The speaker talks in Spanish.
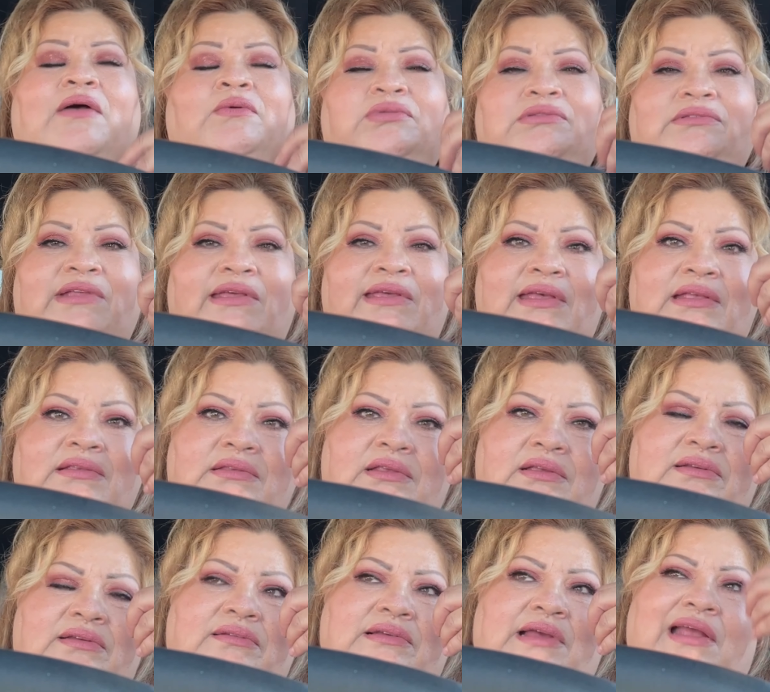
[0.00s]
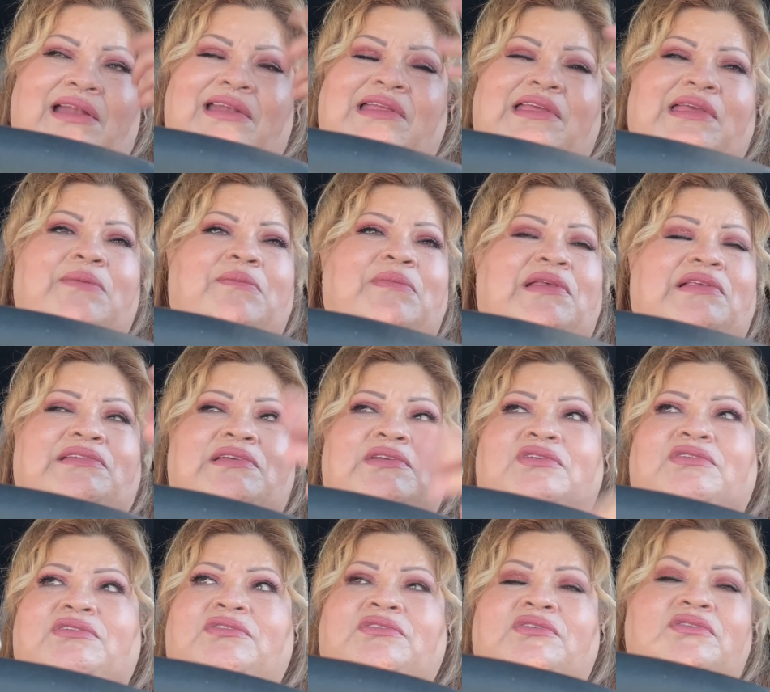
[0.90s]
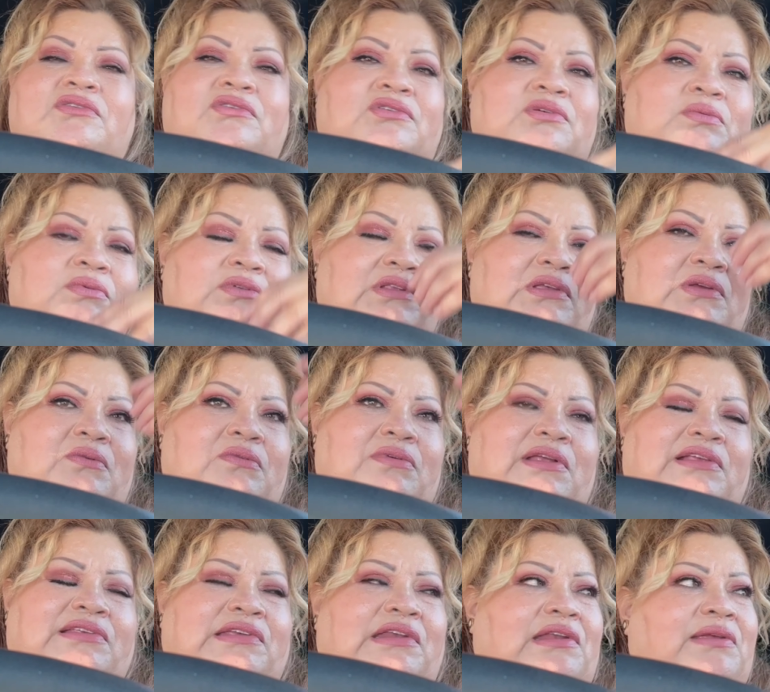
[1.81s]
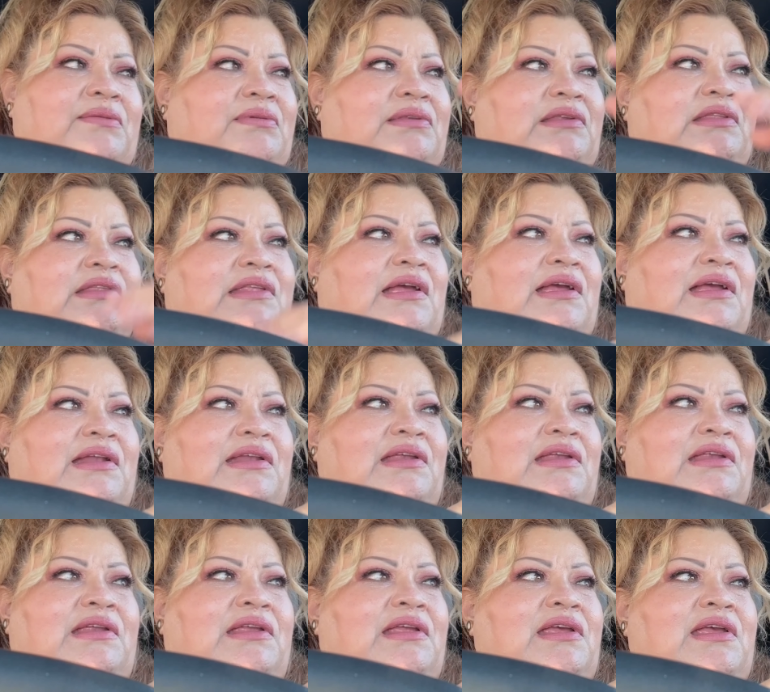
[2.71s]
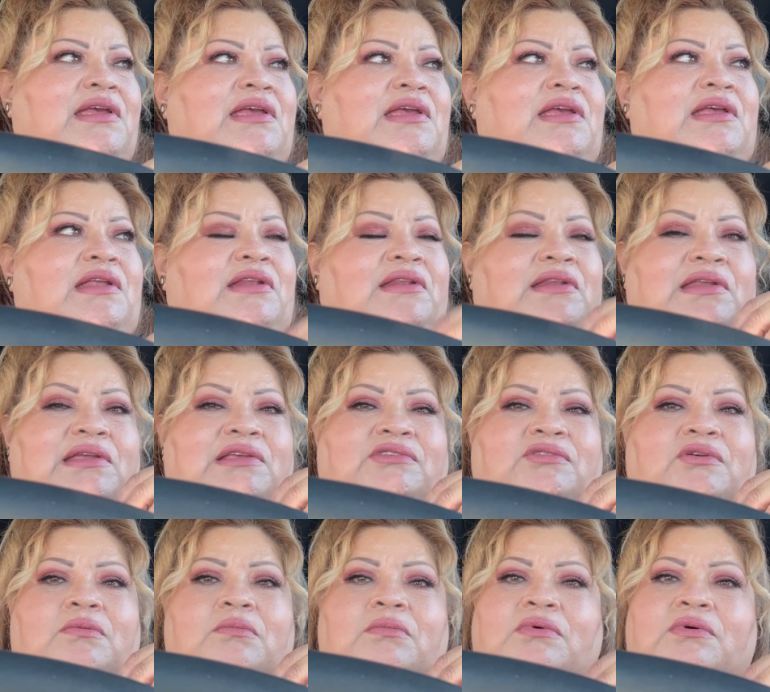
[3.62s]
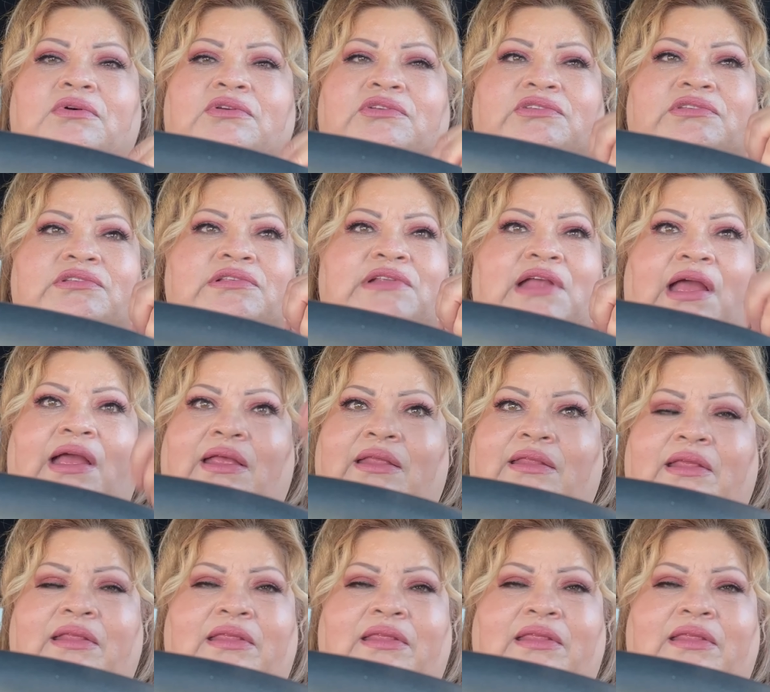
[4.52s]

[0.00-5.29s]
Ustedes anímense, nosotros no somos ninguna celebridad ni, ni somos nada